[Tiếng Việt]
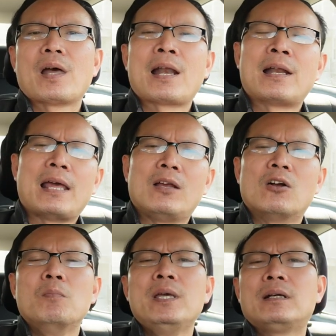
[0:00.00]
anh này
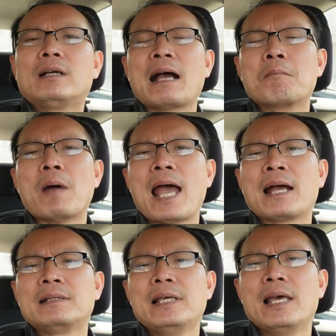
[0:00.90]
có biết căn
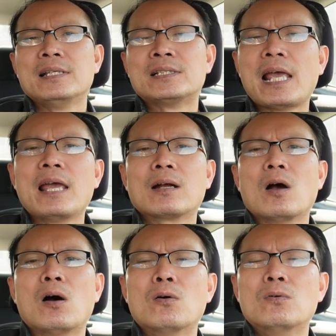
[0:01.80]
bản về xe
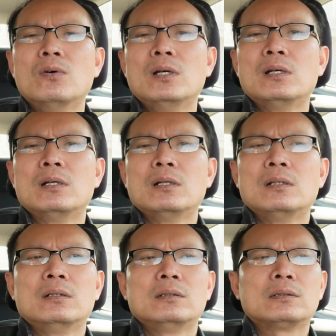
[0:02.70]
cộ
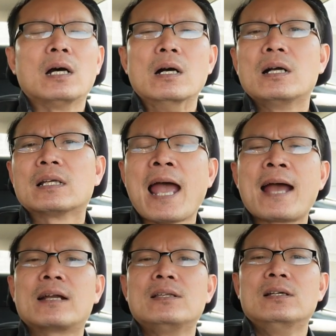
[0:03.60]
thử cái
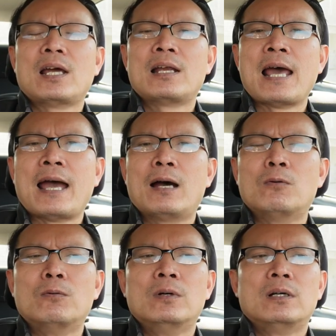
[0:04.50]
thắng nó như thế
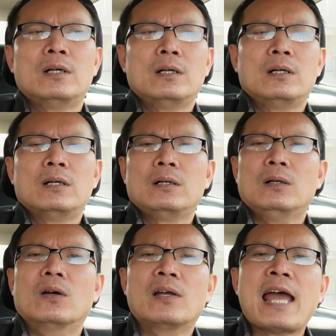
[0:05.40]
nào
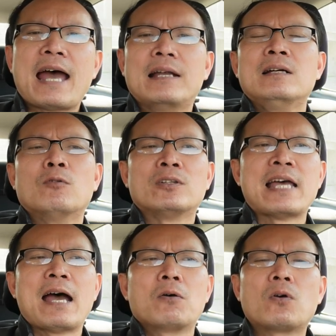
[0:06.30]
rồi ra đứng ngoài
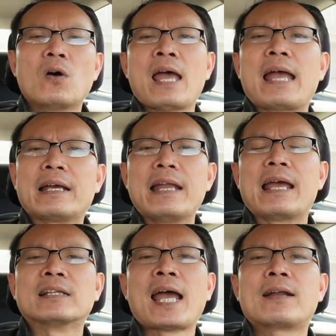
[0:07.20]
sau coi hai cái
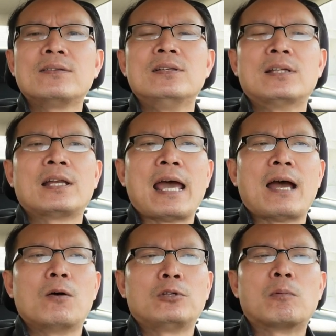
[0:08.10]
đèn thắng nó như thế
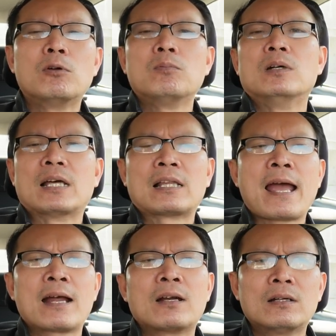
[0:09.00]
nào trong lúc người ta
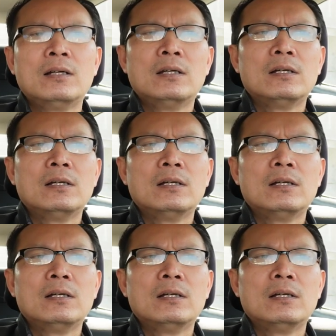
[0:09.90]
thắng nó